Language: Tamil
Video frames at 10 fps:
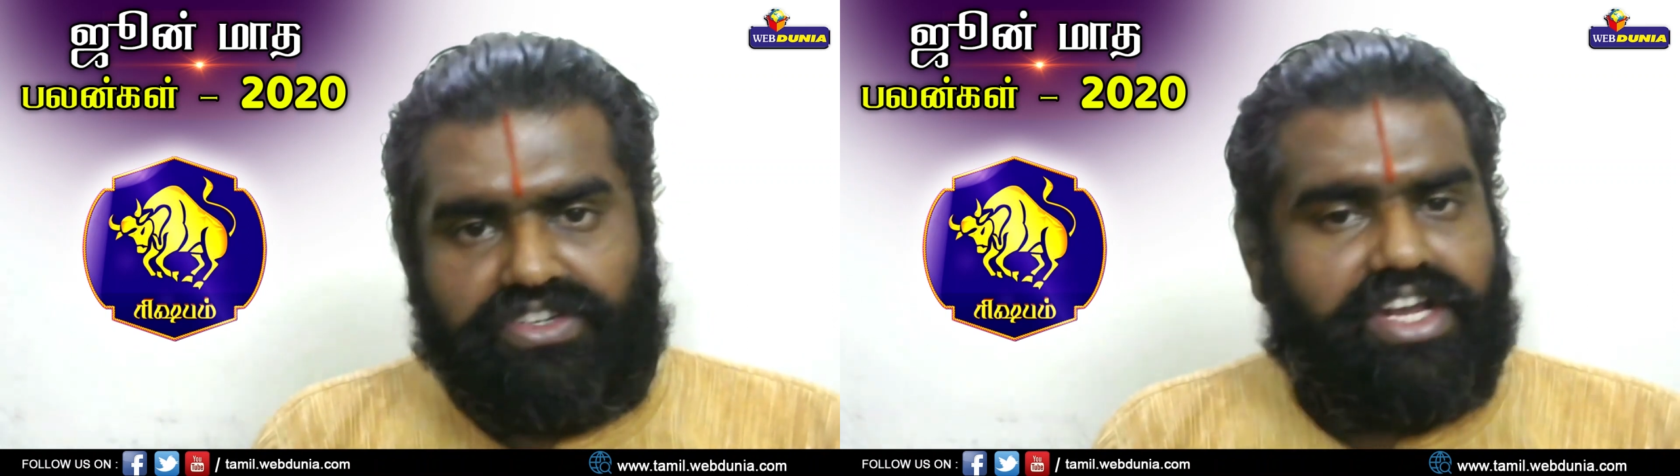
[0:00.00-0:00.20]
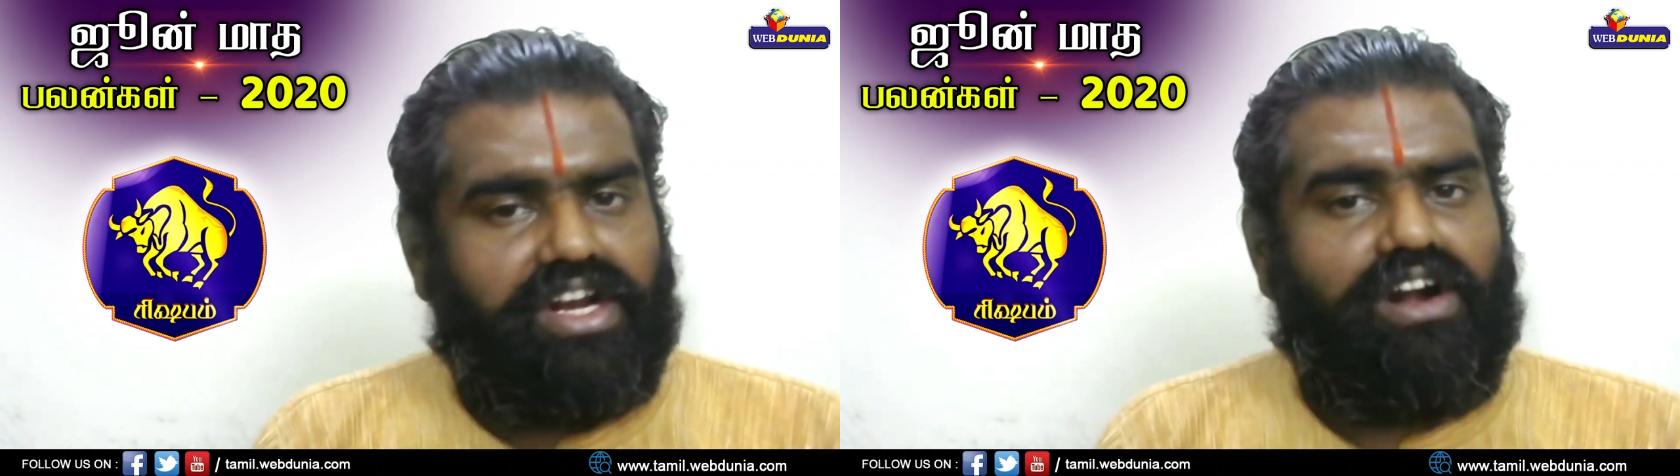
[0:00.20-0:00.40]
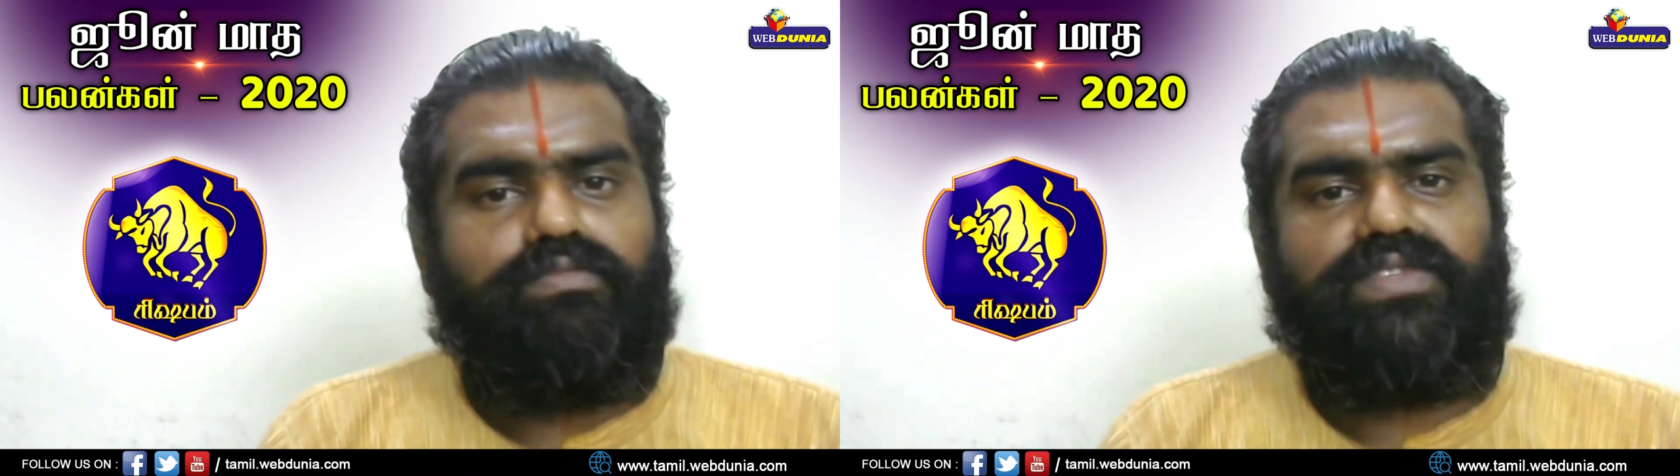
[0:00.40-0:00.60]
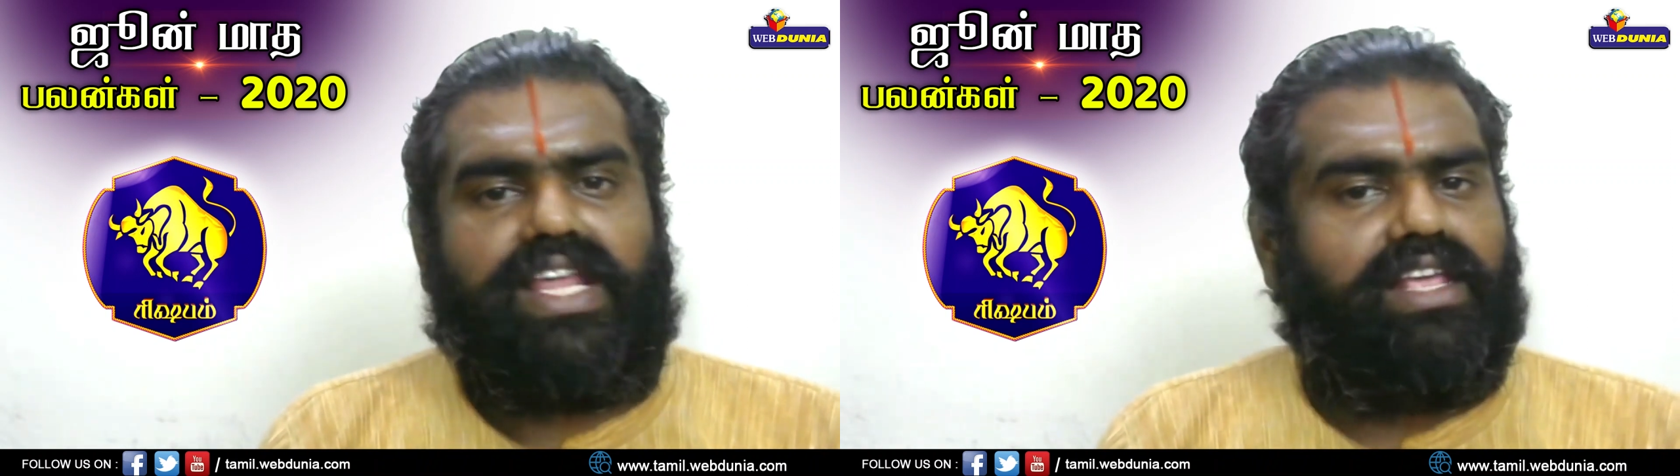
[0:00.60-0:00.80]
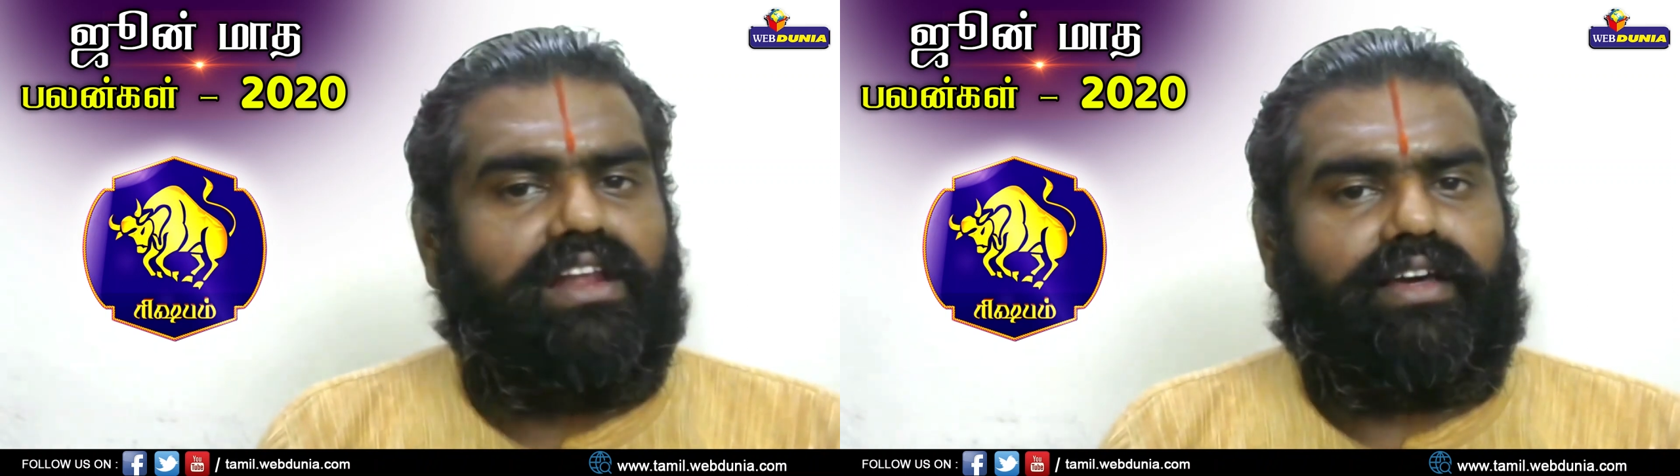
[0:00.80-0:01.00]
விஷயங்களும்
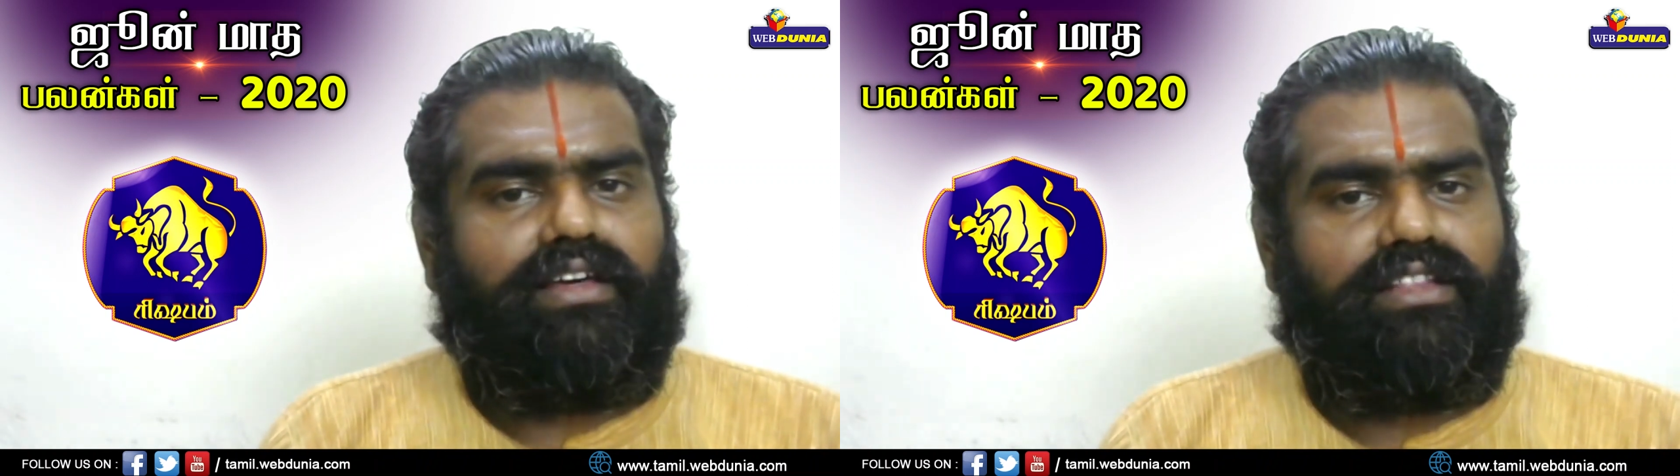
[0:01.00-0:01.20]
சரியில்லை